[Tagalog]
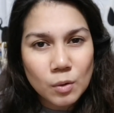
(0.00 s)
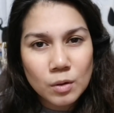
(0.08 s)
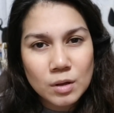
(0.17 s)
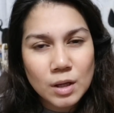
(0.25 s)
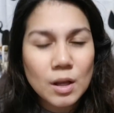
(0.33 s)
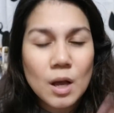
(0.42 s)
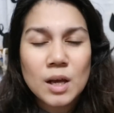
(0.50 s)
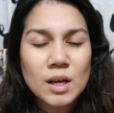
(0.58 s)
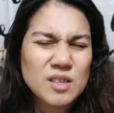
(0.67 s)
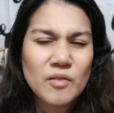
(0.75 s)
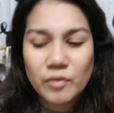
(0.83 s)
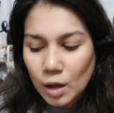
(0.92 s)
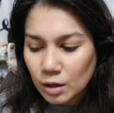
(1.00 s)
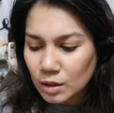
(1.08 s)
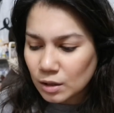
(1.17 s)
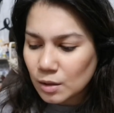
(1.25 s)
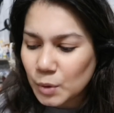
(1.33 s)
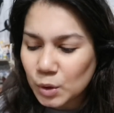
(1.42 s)
ako ulit. Kasi vlog
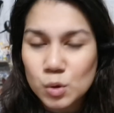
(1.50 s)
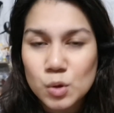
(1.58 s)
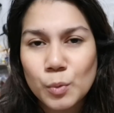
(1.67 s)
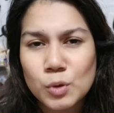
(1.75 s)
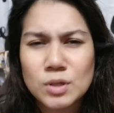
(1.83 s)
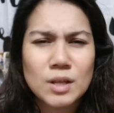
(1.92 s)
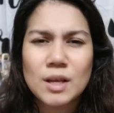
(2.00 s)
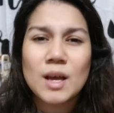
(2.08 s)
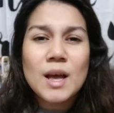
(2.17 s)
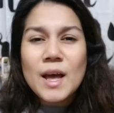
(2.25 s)
lang naman to supposedly.